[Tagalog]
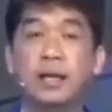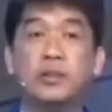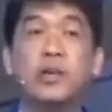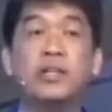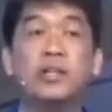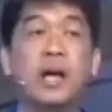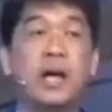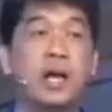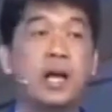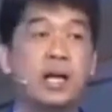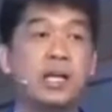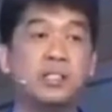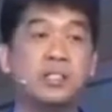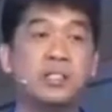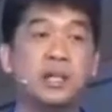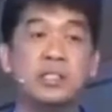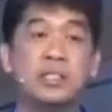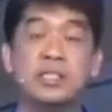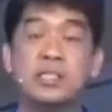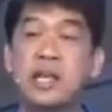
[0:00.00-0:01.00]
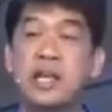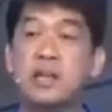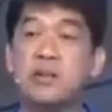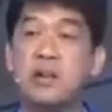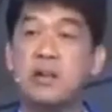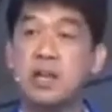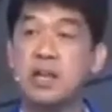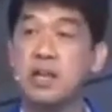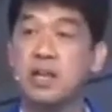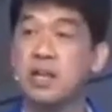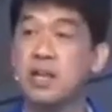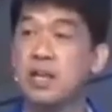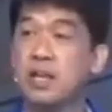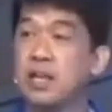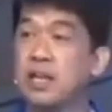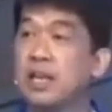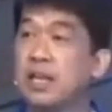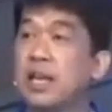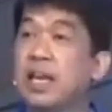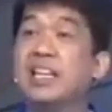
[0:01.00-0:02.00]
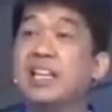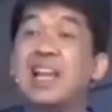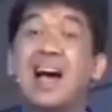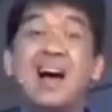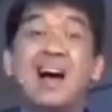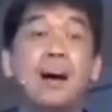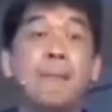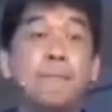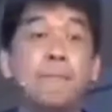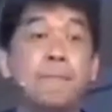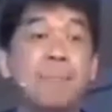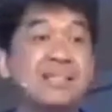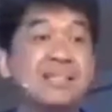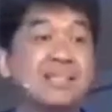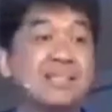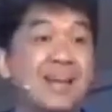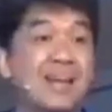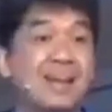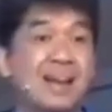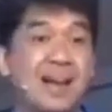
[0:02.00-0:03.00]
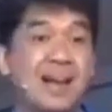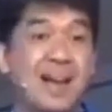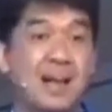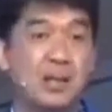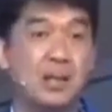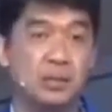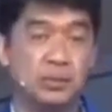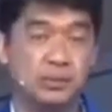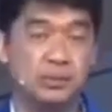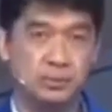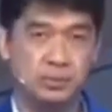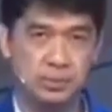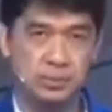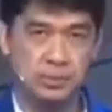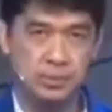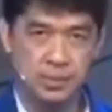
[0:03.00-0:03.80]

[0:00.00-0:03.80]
Ito'y nakaka-stress na sa'yo eh. Hinahampas ka ng alon.